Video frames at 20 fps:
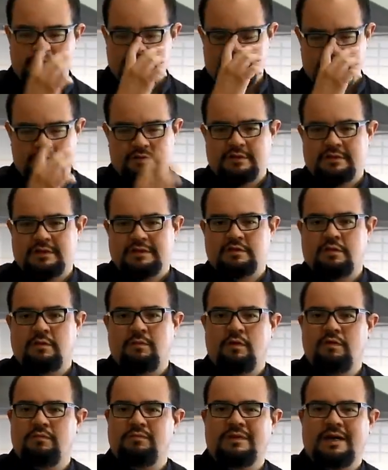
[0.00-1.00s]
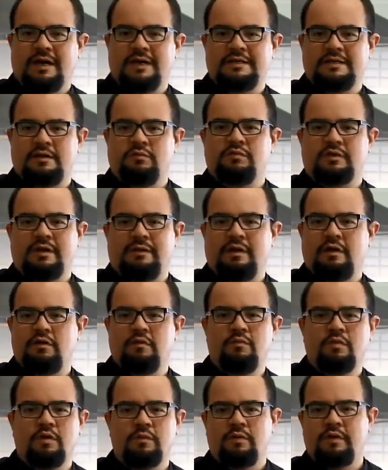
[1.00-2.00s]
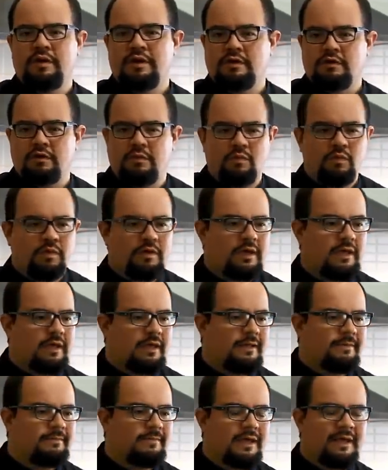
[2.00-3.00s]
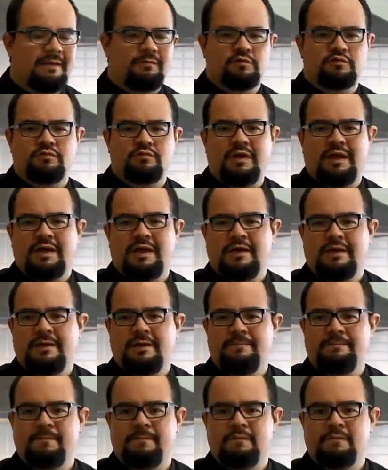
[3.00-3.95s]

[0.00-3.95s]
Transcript: Entonces es como realizar un trabajo muy bonito, muy, digamos, una,